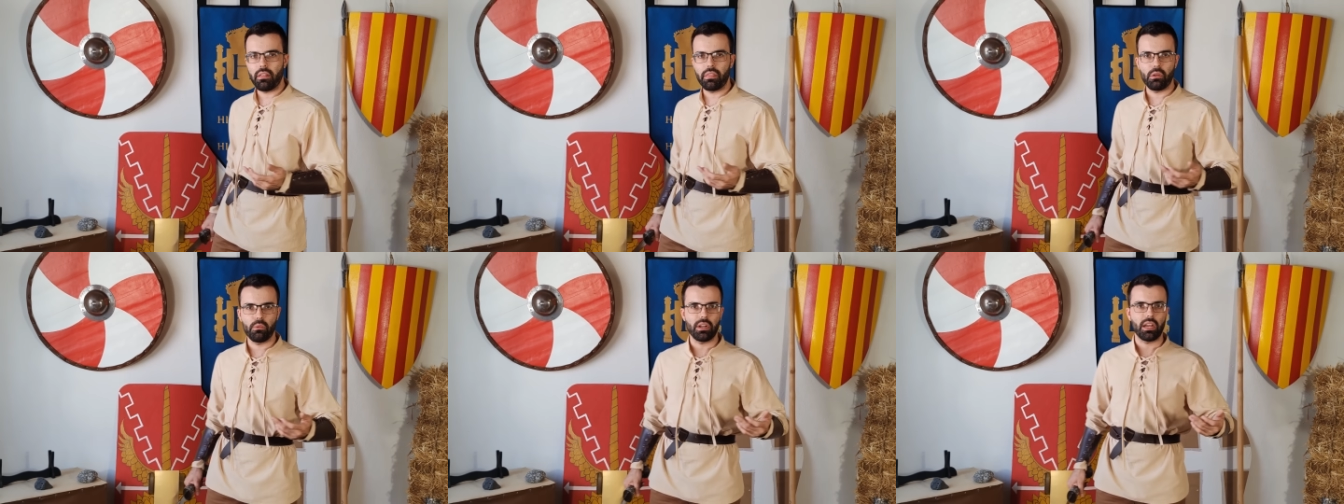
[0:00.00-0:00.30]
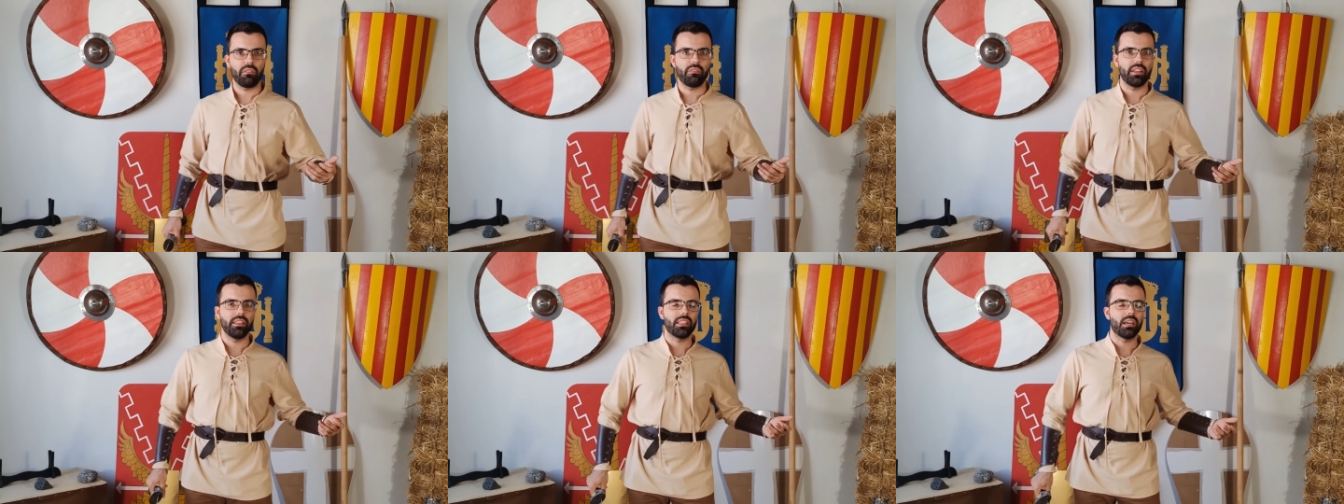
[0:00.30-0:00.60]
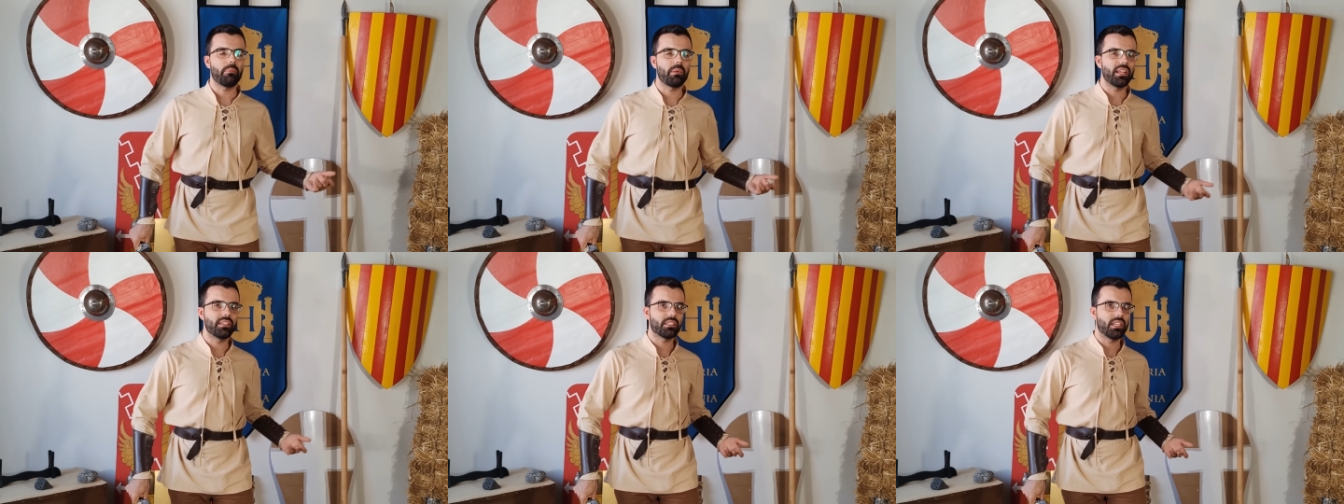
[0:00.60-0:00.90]
hacer una
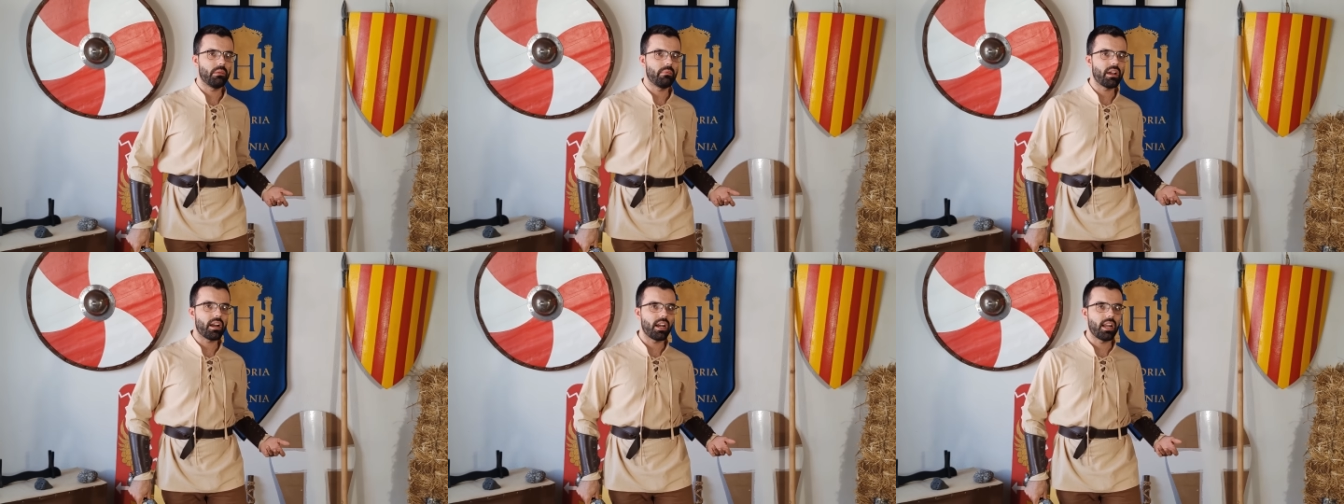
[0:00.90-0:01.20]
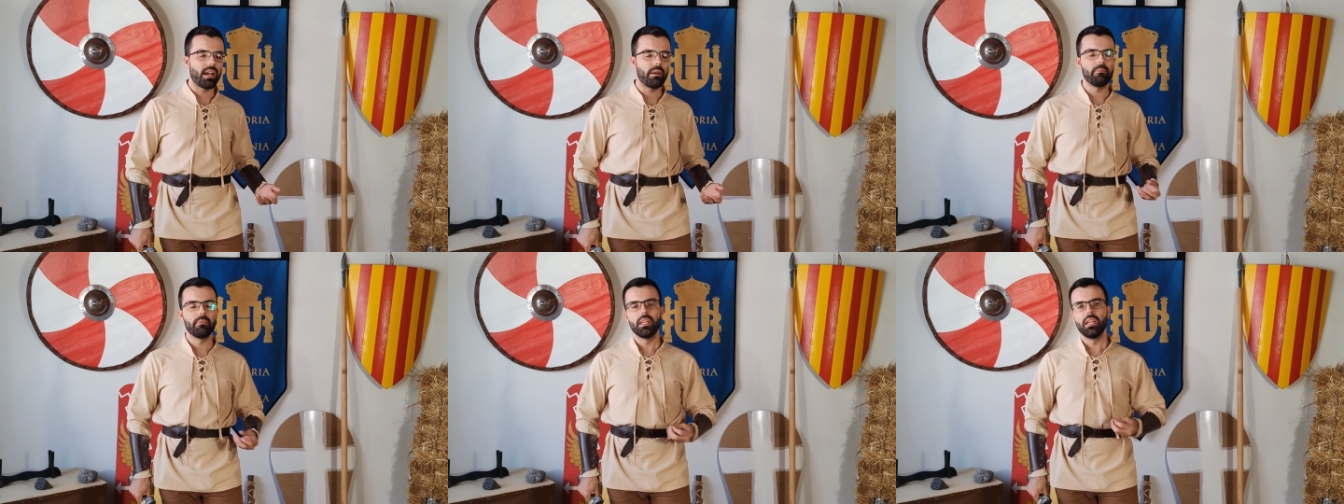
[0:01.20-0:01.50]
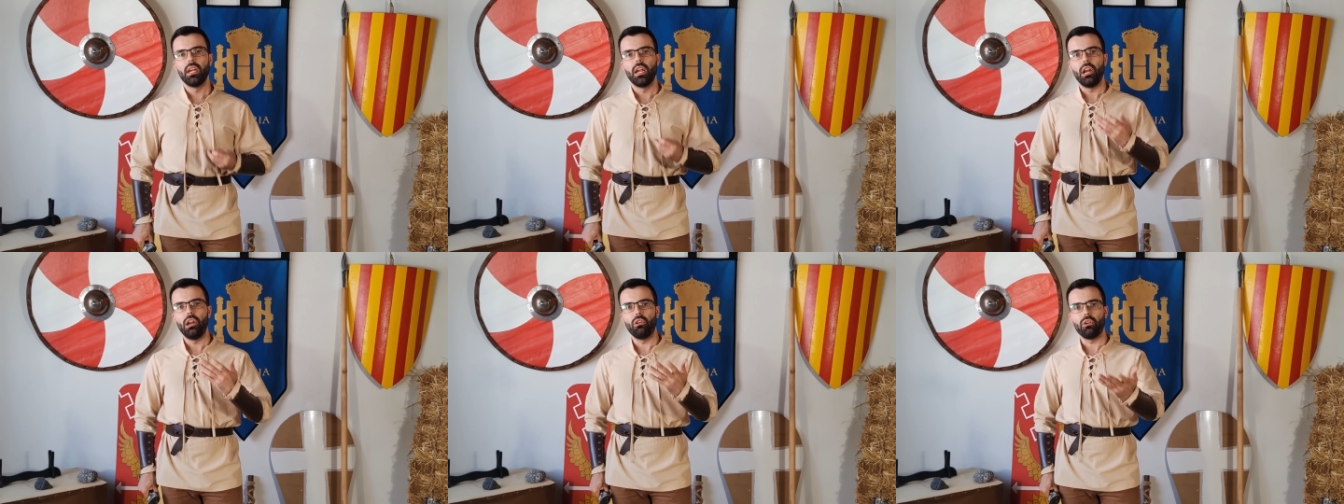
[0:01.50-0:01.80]
cinta para esquivarla,
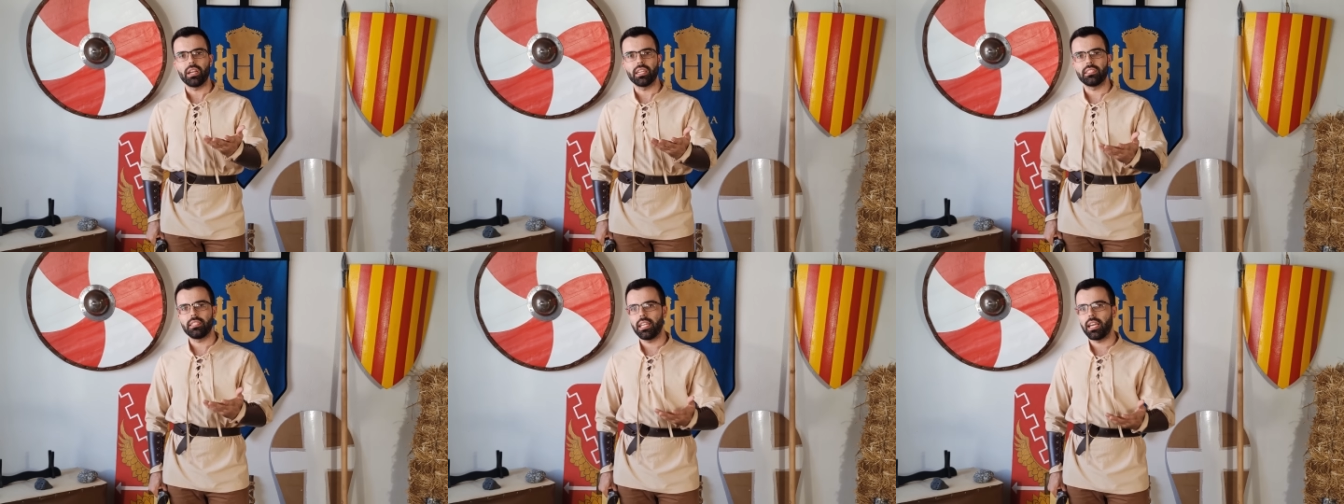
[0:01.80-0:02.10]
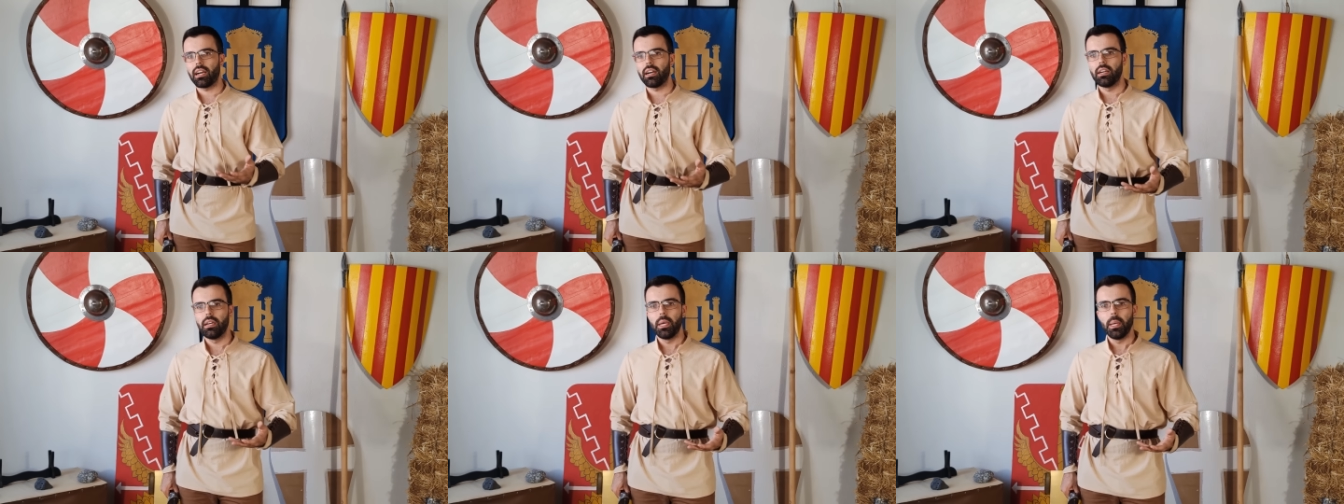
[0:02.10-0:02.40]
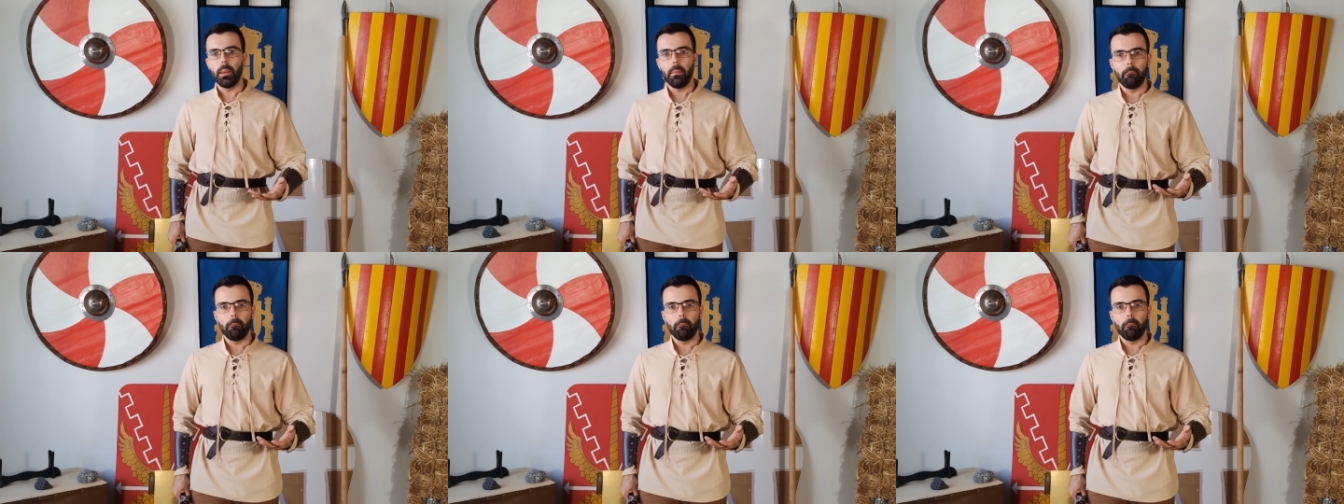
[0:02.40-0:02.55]
lo que sea.